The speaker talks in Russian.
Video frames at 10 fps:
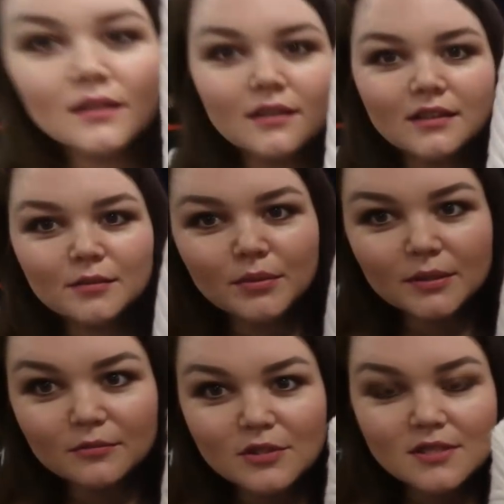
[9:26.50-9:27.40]
такие
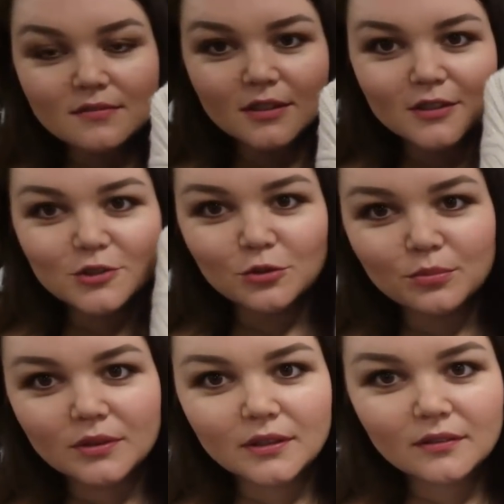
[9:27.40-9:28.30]
прям вот
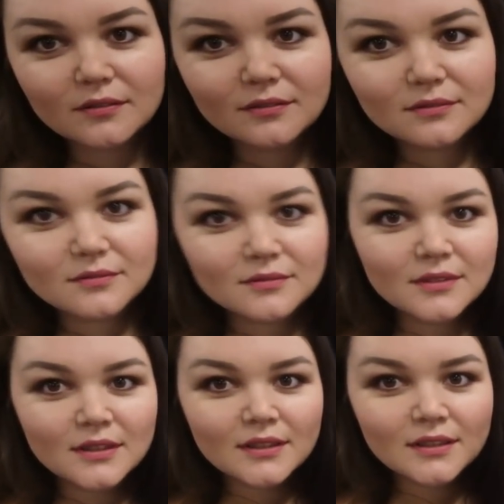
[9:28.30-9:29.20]
сверхтеплые
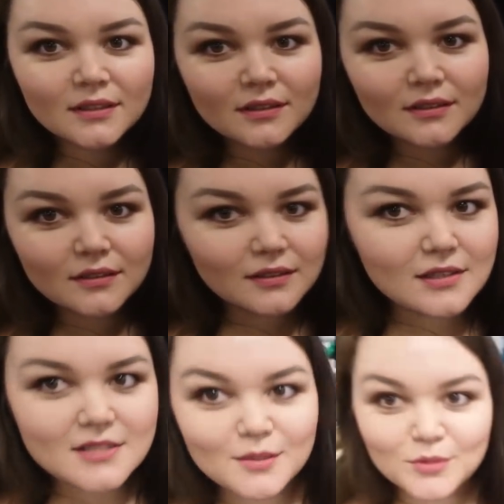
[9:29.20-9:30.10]

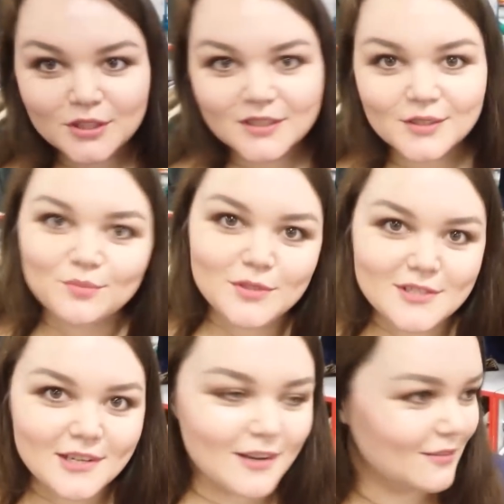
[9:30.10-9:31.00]
для самых
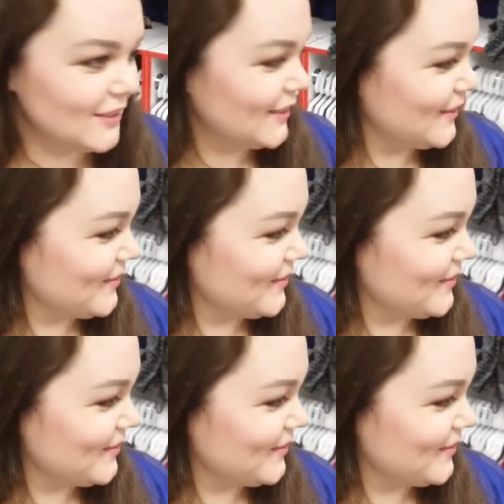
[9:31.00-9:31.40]
мерзлявых.